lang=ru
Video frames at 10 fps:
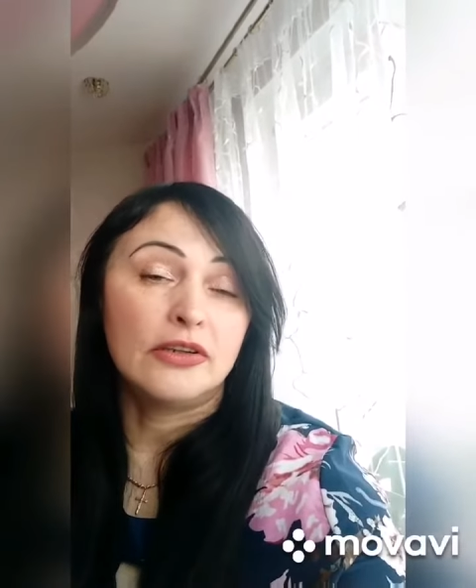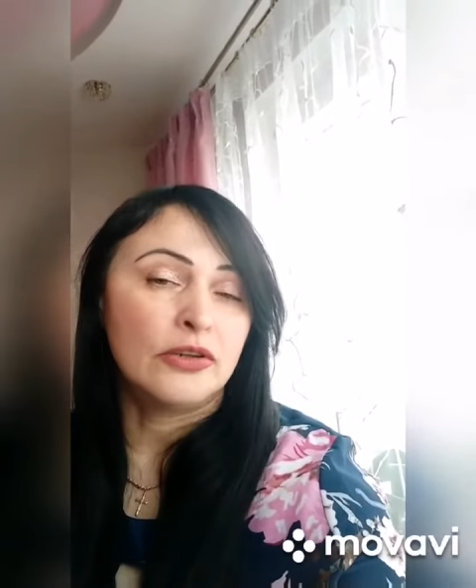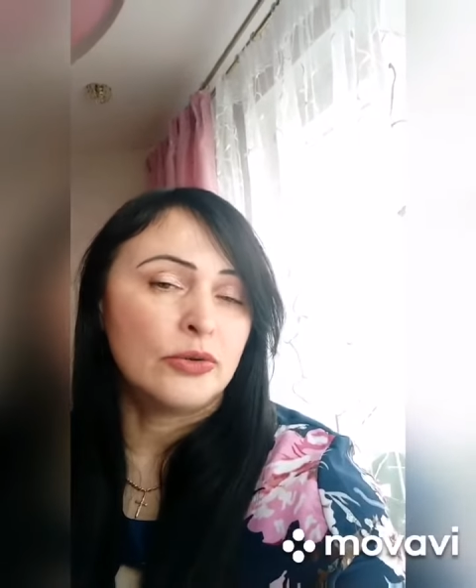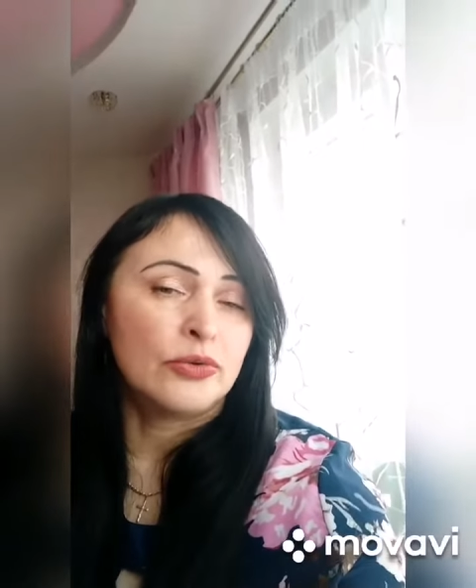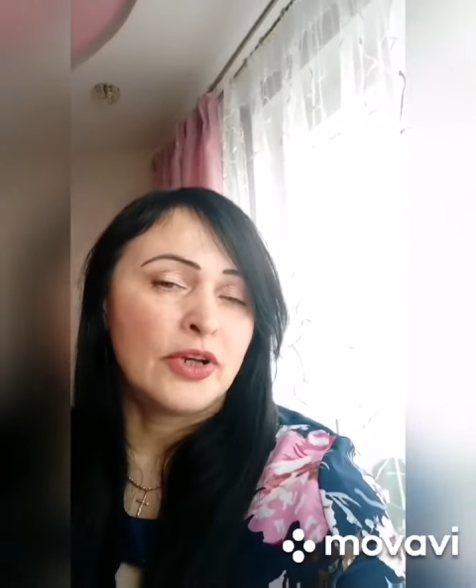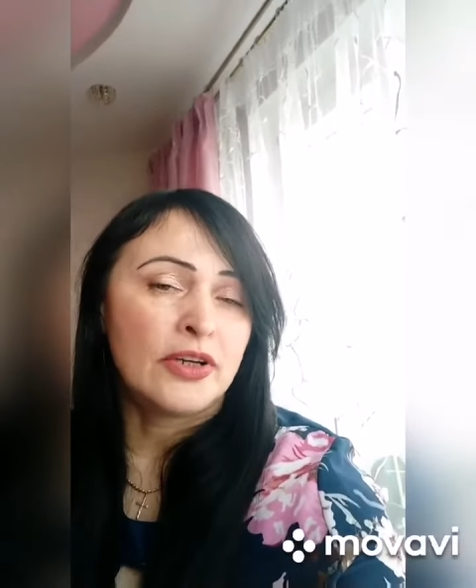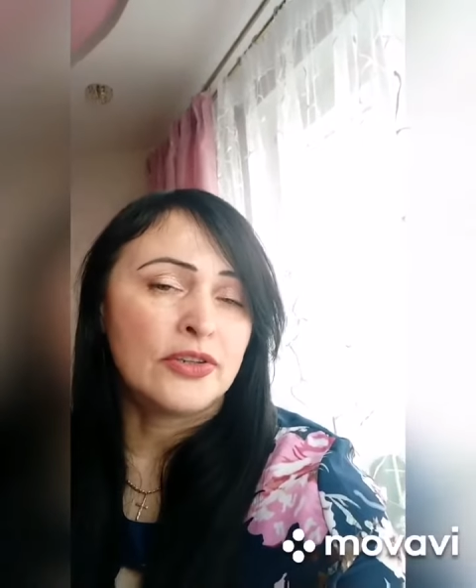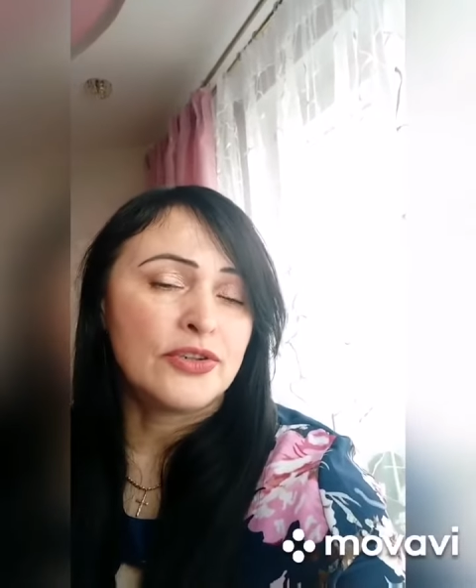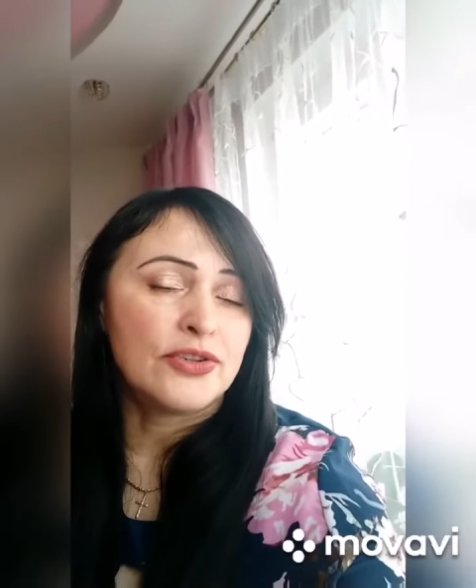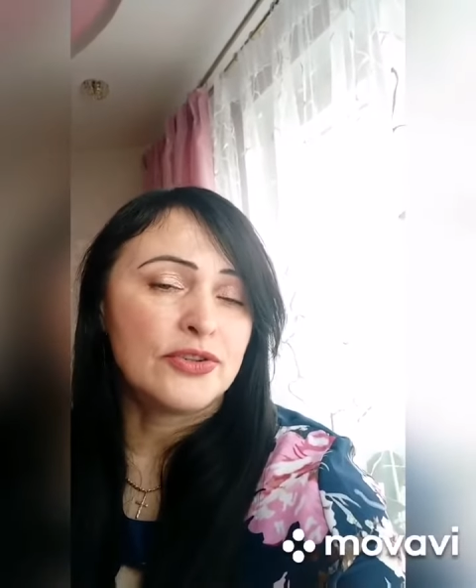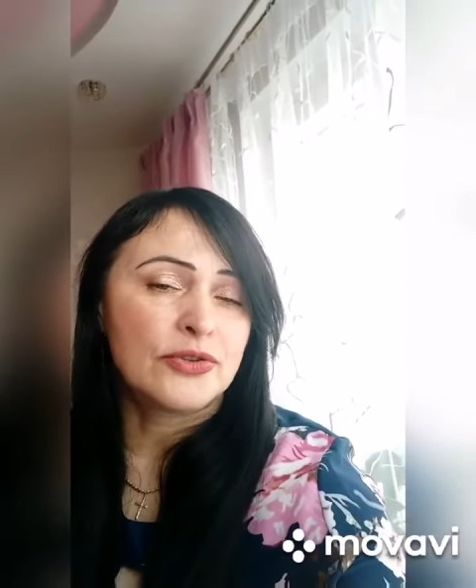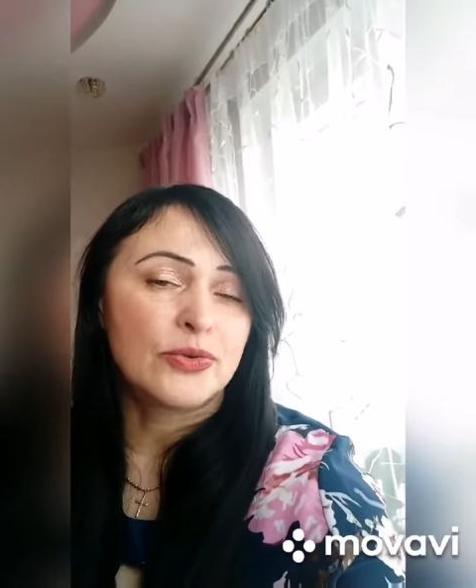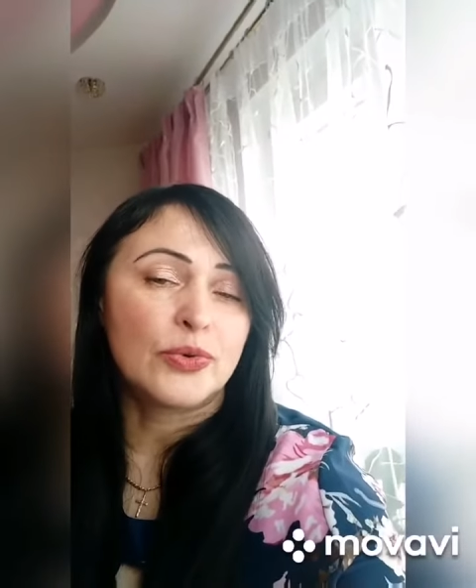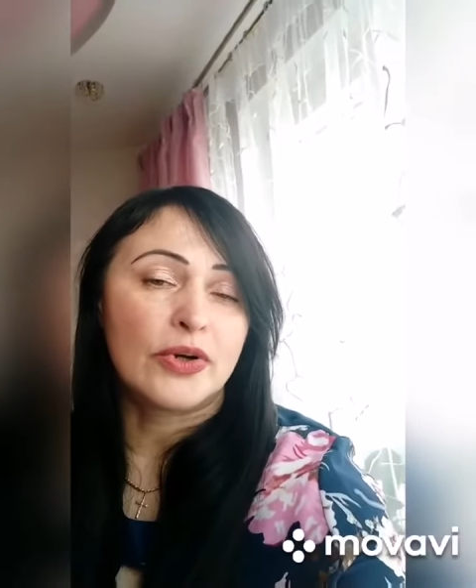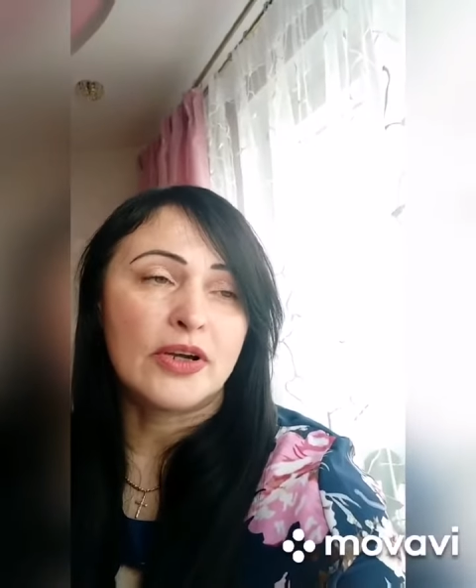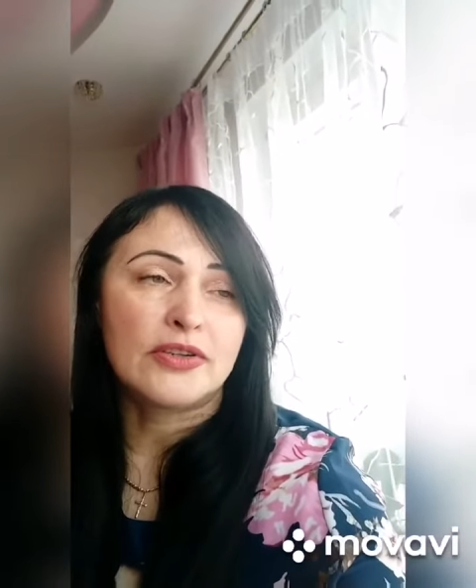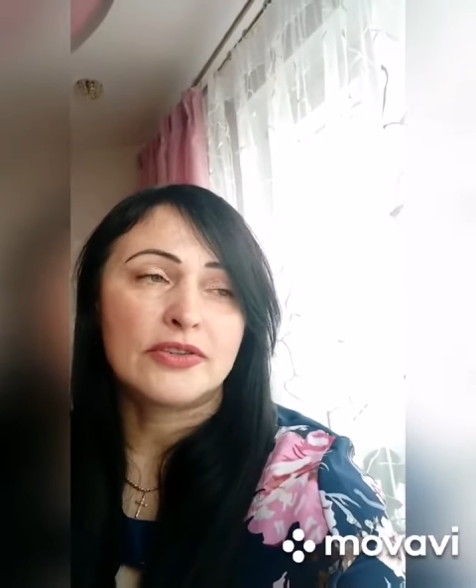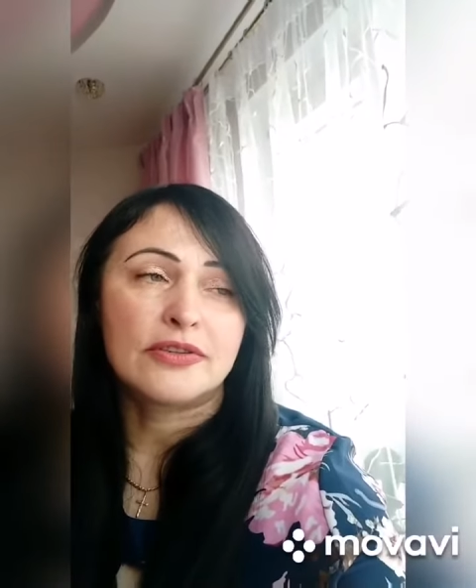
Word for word: И куда исчез кураж?